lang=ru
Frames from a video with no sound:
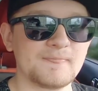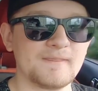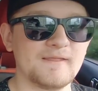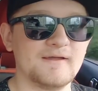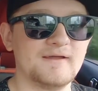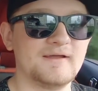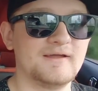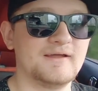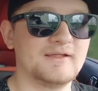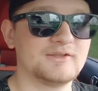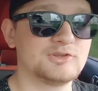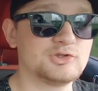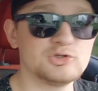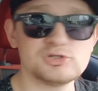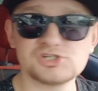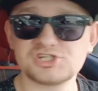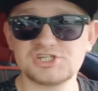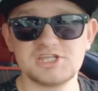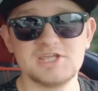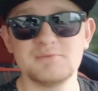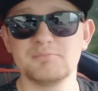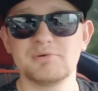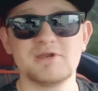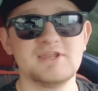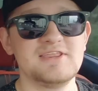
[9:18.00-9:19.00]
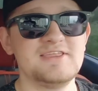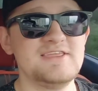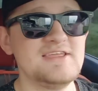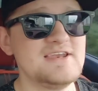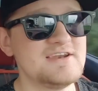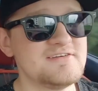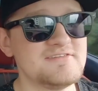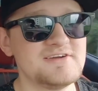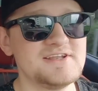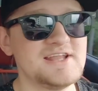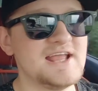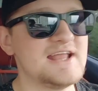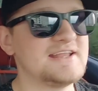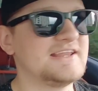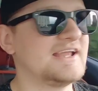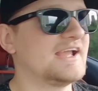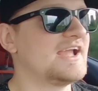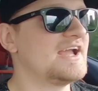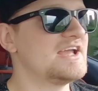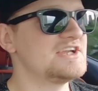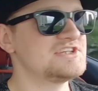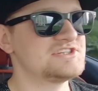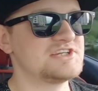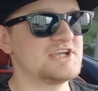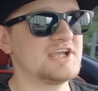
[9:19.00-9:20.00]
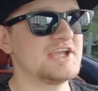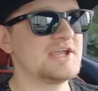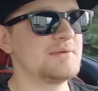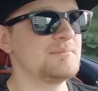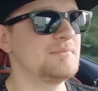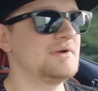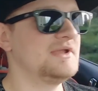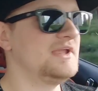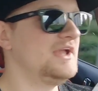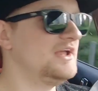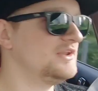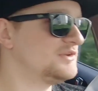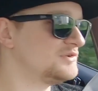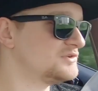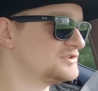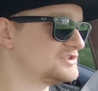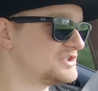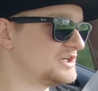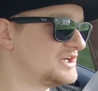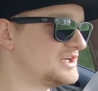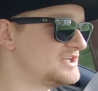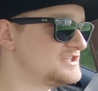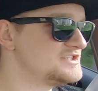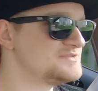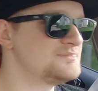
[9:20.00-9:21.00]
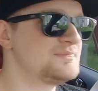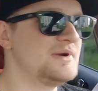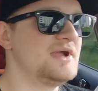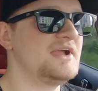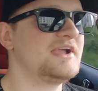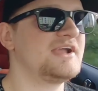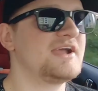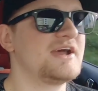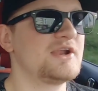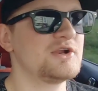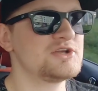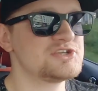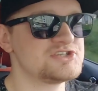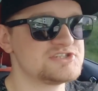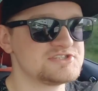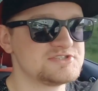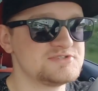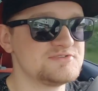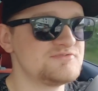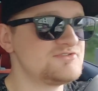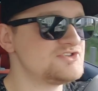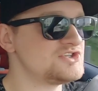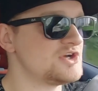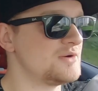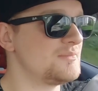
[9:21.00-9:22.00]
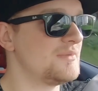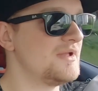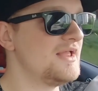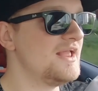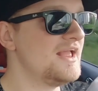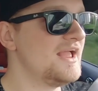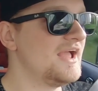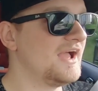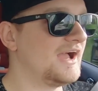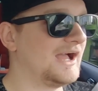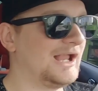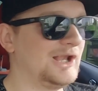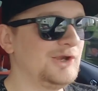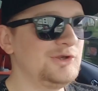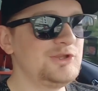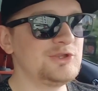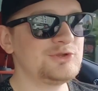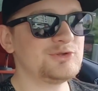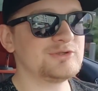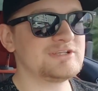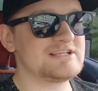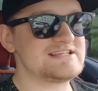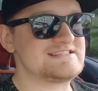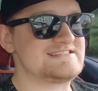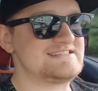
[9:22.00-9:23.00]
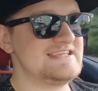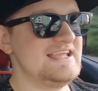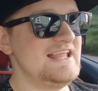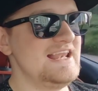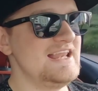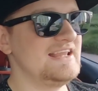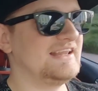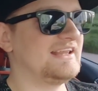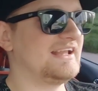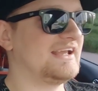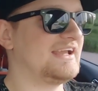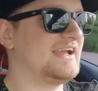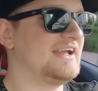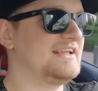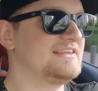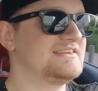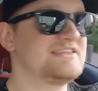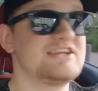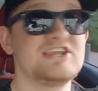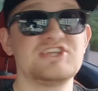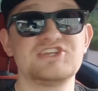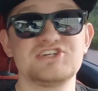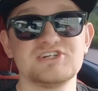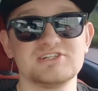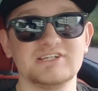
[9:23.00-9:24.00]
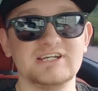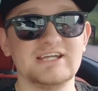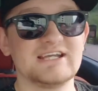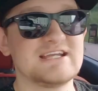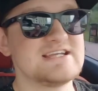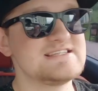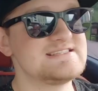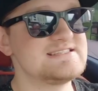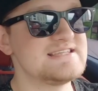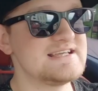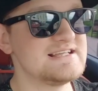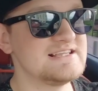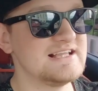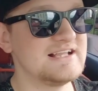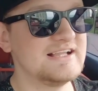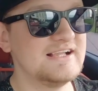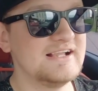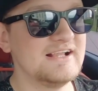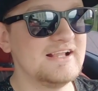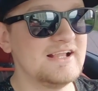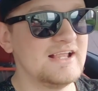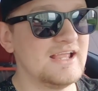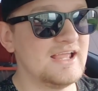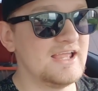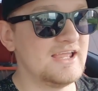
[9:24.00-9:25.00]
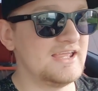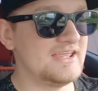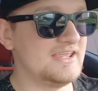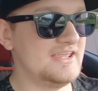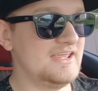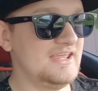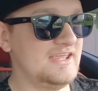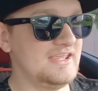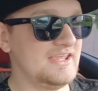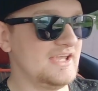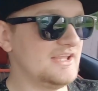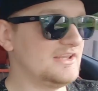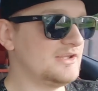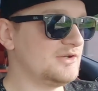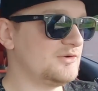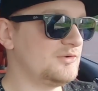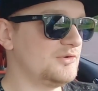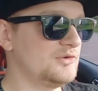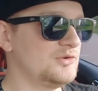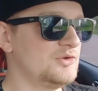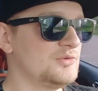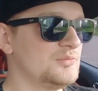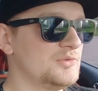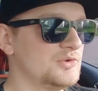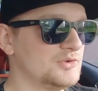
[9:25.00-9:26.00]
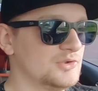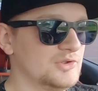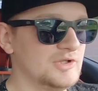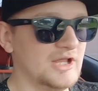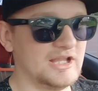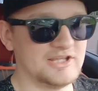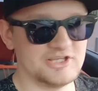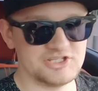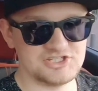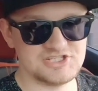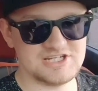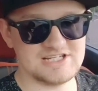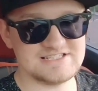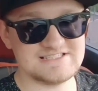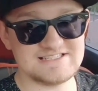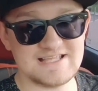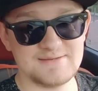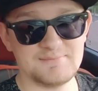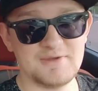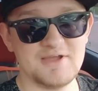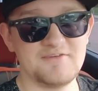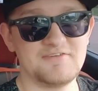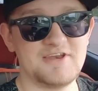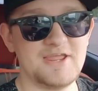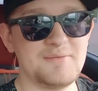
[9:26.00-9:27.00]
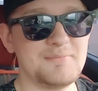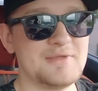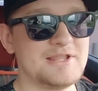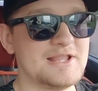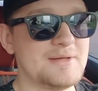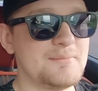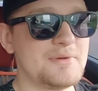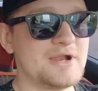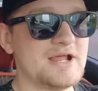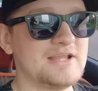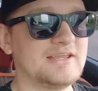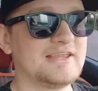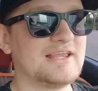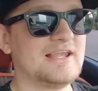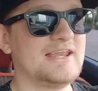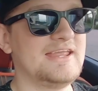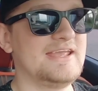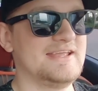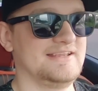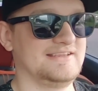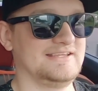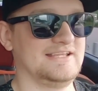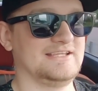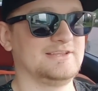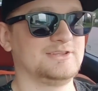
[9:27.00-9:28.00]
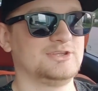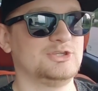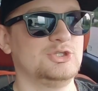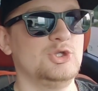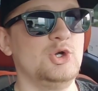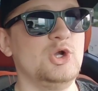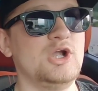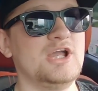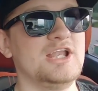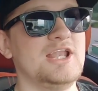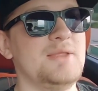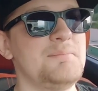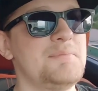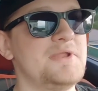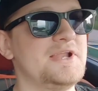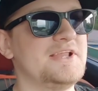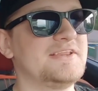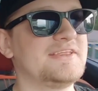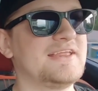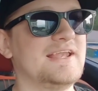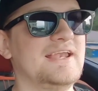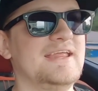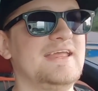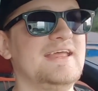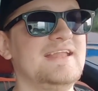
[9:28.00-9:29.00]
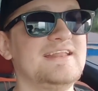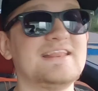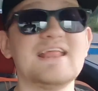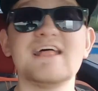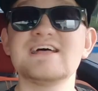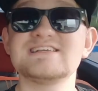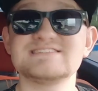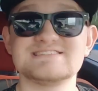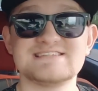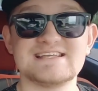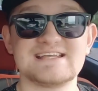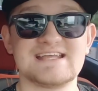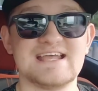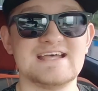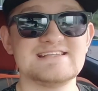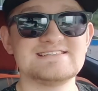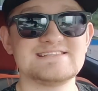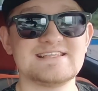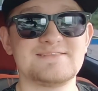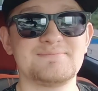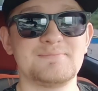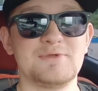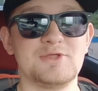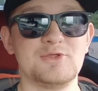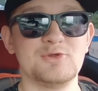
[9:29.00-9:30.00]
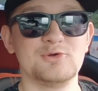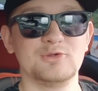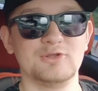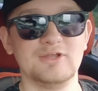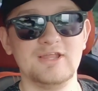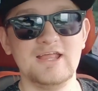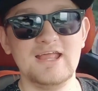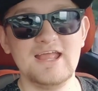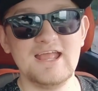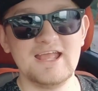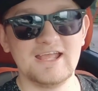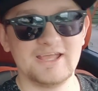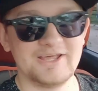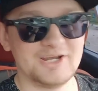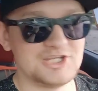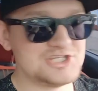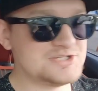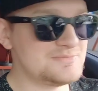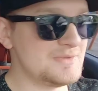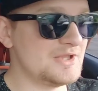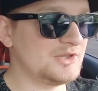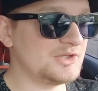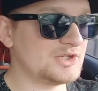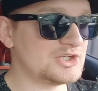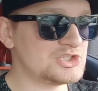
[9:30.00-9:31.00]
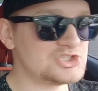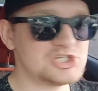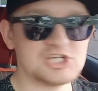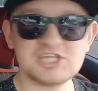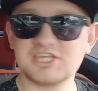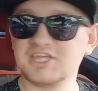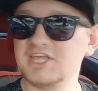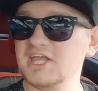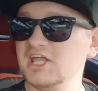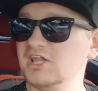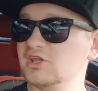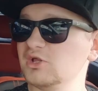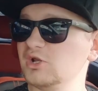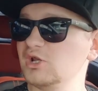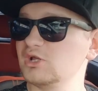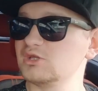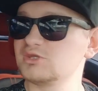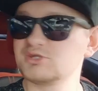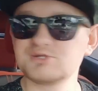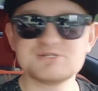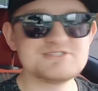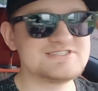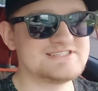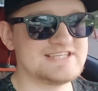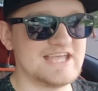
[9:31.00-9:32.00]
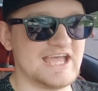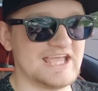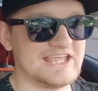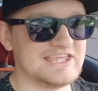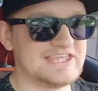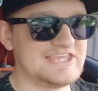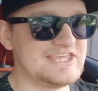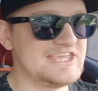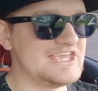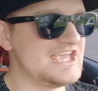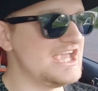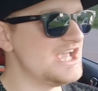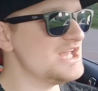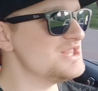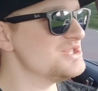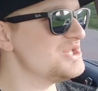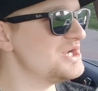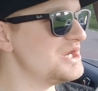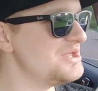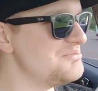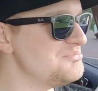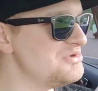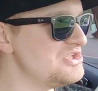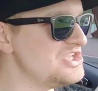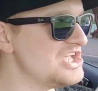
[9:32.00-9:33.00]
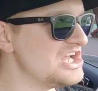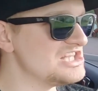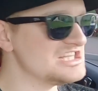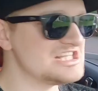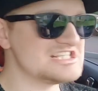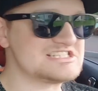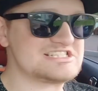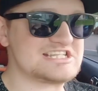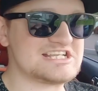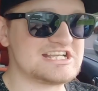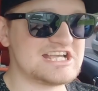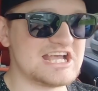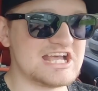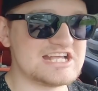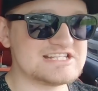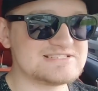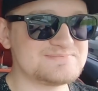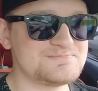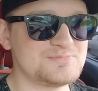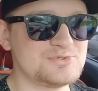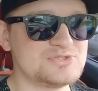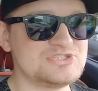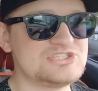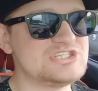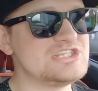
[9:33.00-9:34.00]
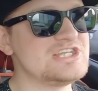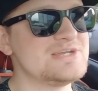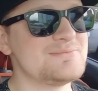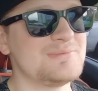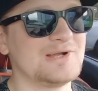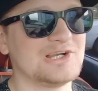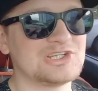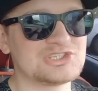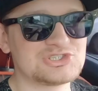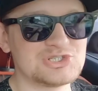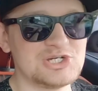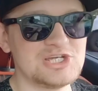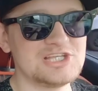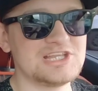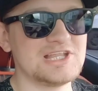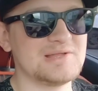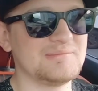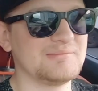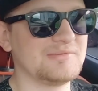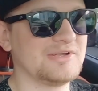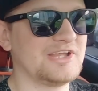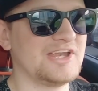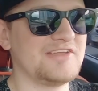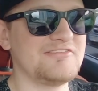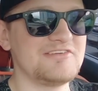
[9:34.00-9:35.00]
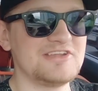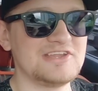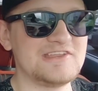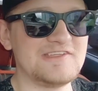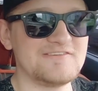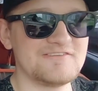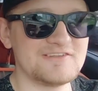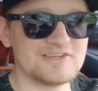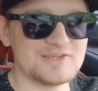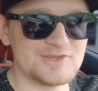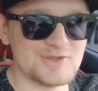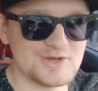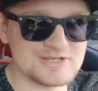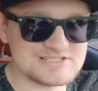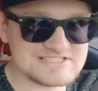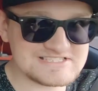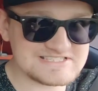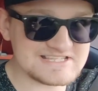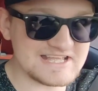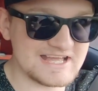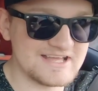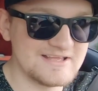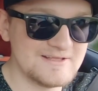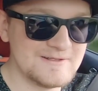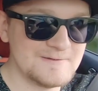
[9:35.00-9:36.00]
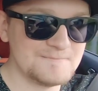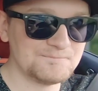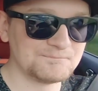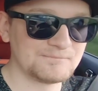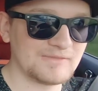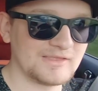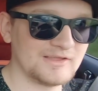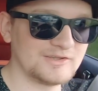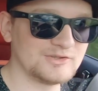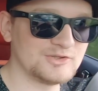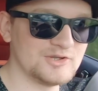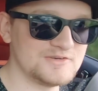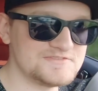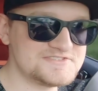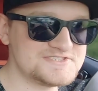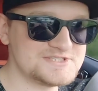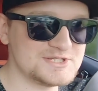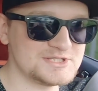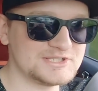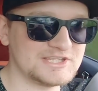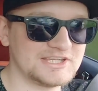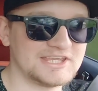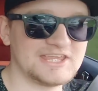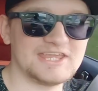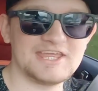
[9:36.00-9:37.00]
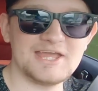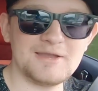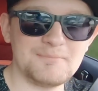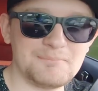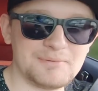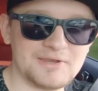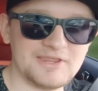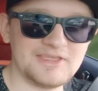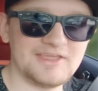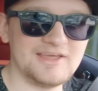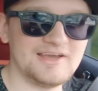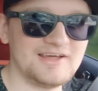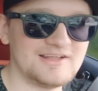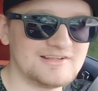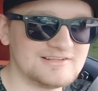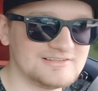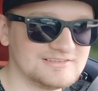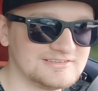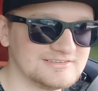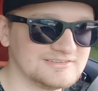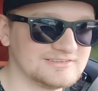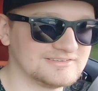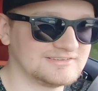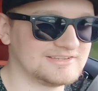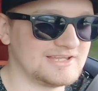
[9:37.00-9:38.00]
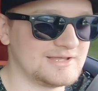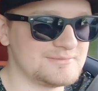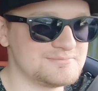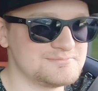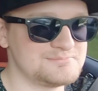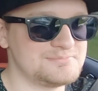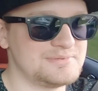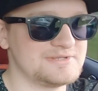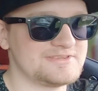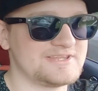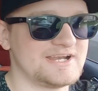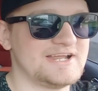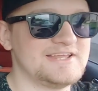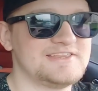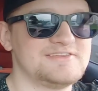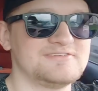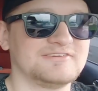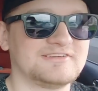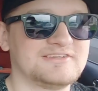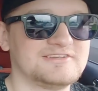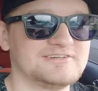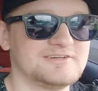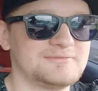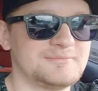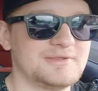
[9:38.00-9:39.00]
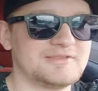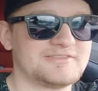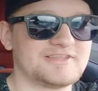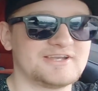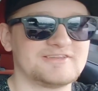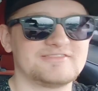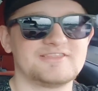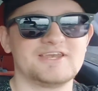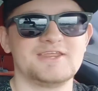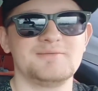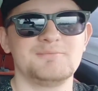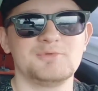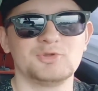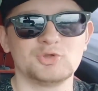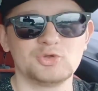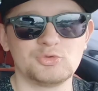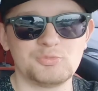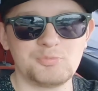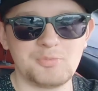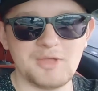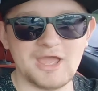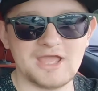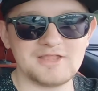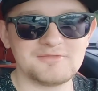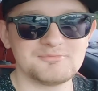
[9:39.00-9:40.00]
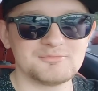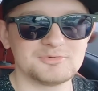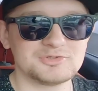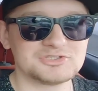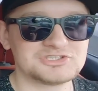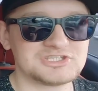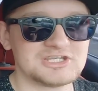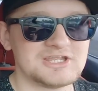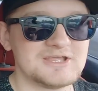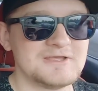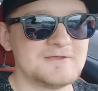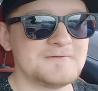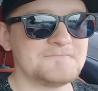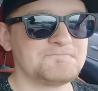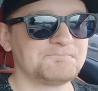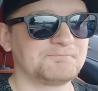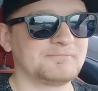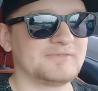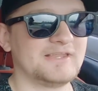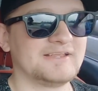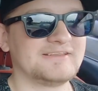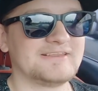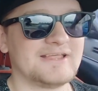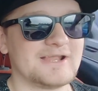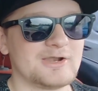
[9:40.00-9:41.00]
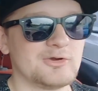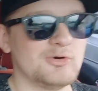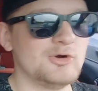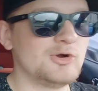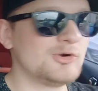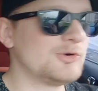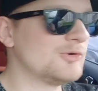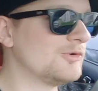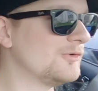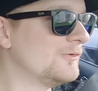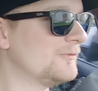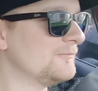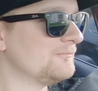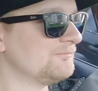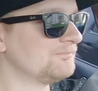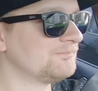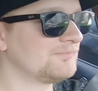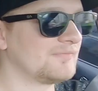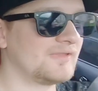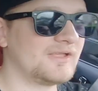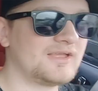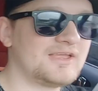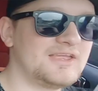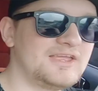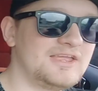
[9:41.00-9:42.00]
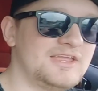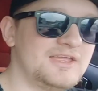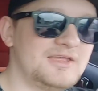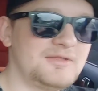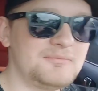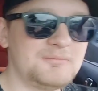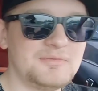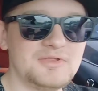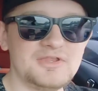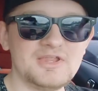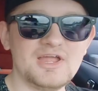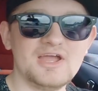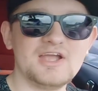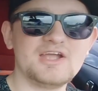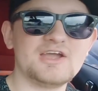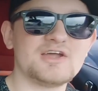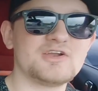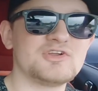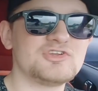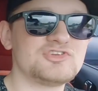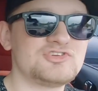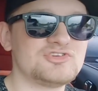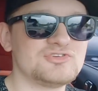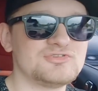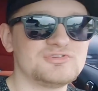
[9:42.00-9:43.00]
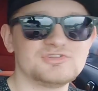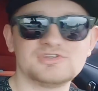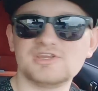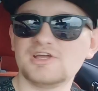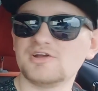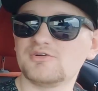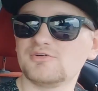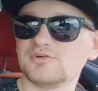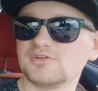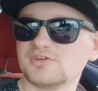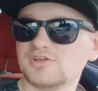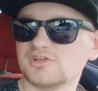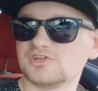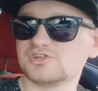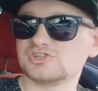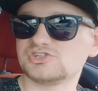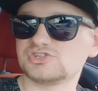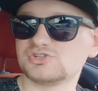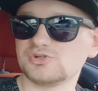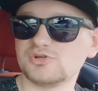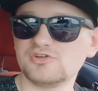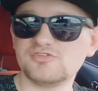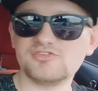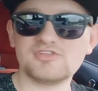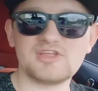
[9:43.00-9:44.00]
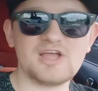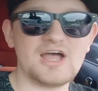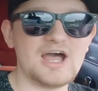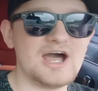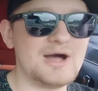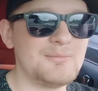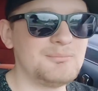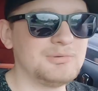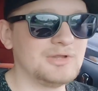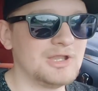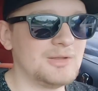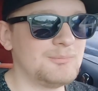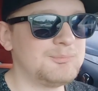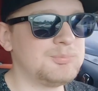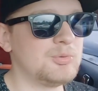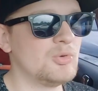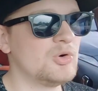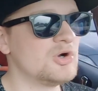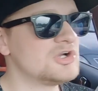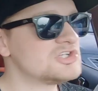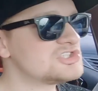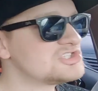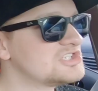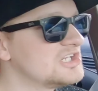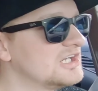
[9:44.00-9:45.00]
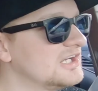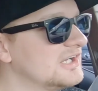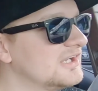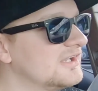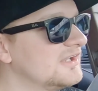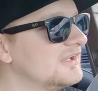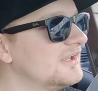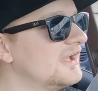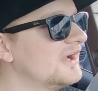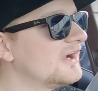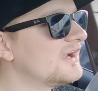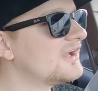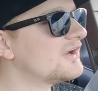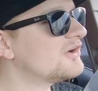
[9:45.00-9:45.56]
А, тоже не брендированная, такая же, как и моя, тоже хэтчбэк. Короче, суть в чем. Люди туда сели, такая, три человека села. И я такой думаю, ну ладно, сейчас самое время набрать клиента. Только набирать клиента, заказ отменен. Короче, меня только что кинули, друзья, кинули меня на заказ, пусть и небольшой, там гривен 90, но все-таки я приехал, там потратил километра 3, минут 5, может, на дорогу. И меня, короче, вот так вот жестко облапошили. Я,